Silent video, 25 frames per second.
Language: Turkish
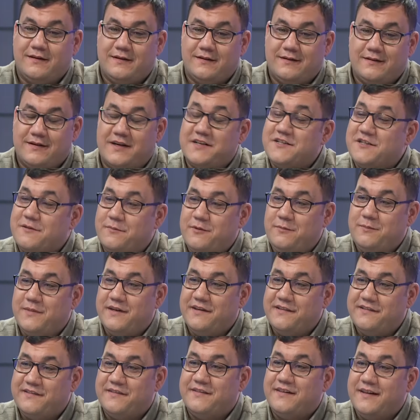
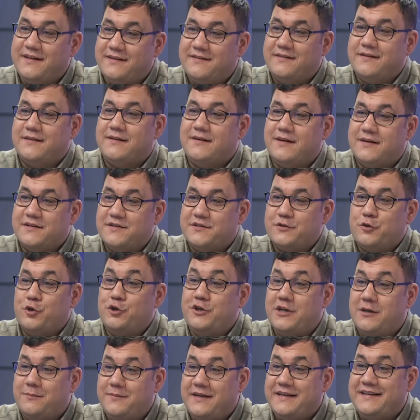kaçabilmeniz, tehdide karşı
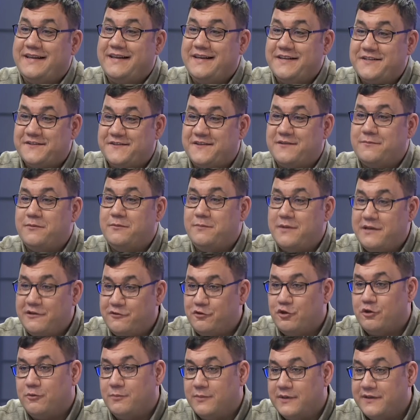önlemler geliştirebilmeniz
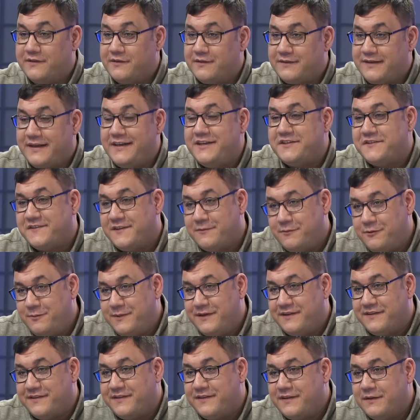olmalı,
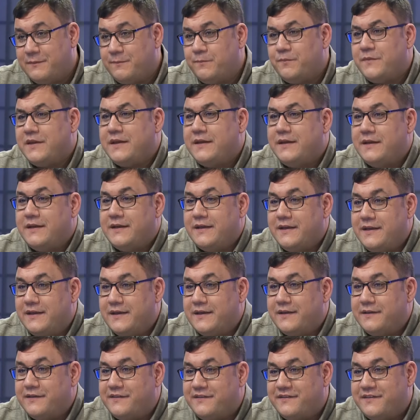geliştirebilmeniz de
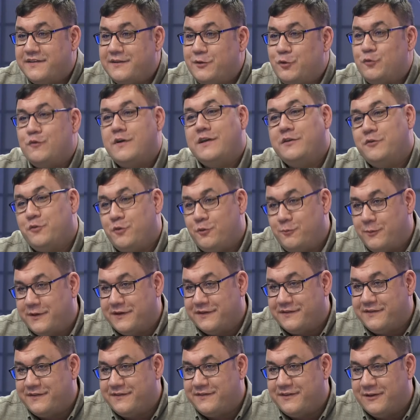yine sizin güvende
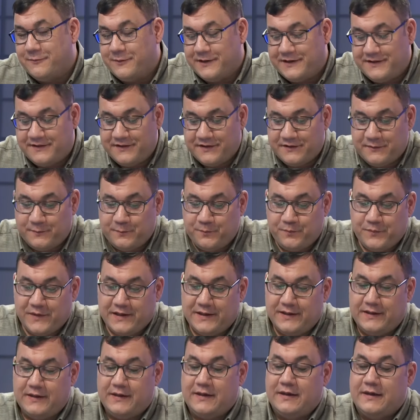olmanız demektir.
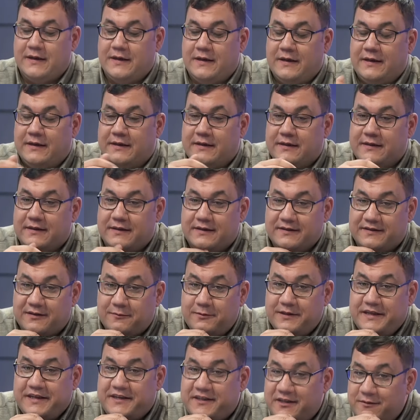Hı hı. Ee,
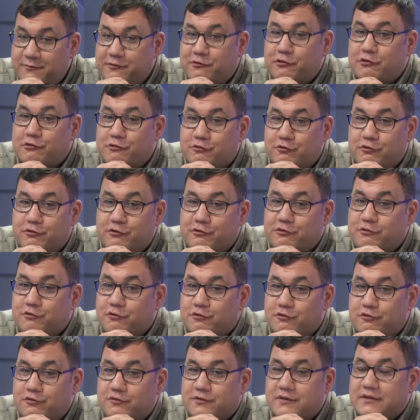tabii iklim söz konusu
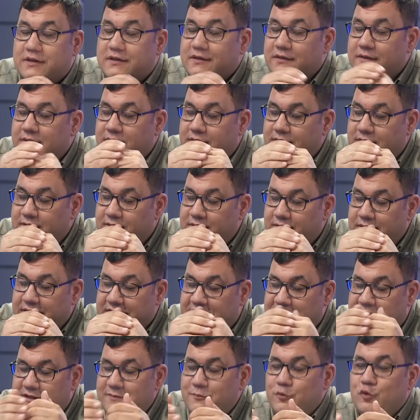olduğunda e,
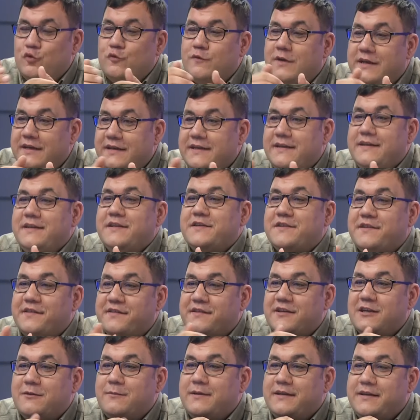iklim güvenlik
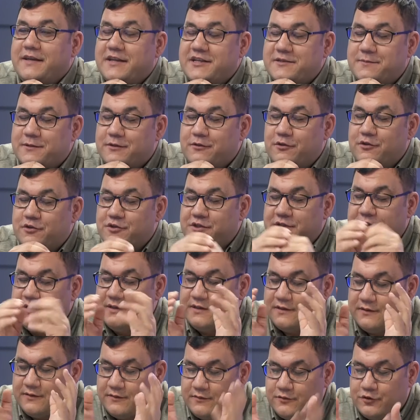ilişkisine hemen geçmeden önce
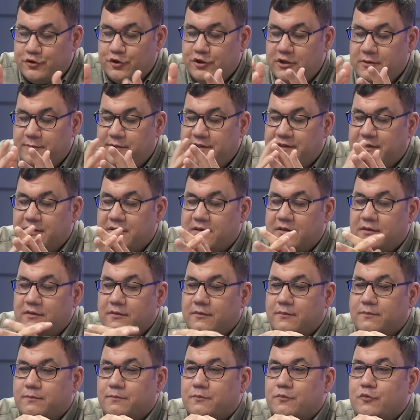şöyle bir
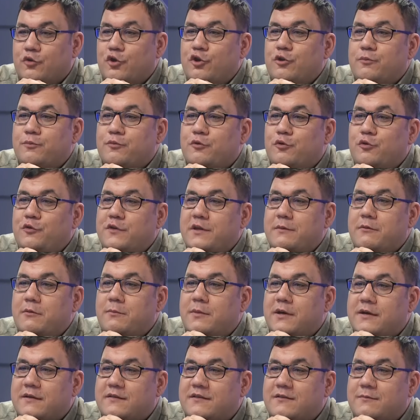dönüp gündeme
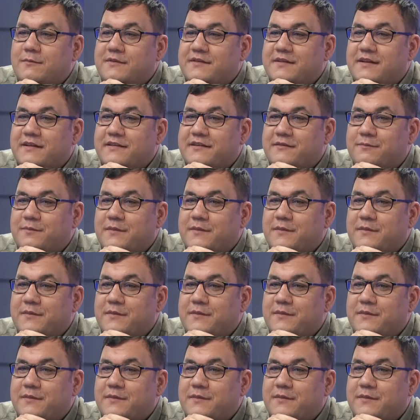baktığımızda aslında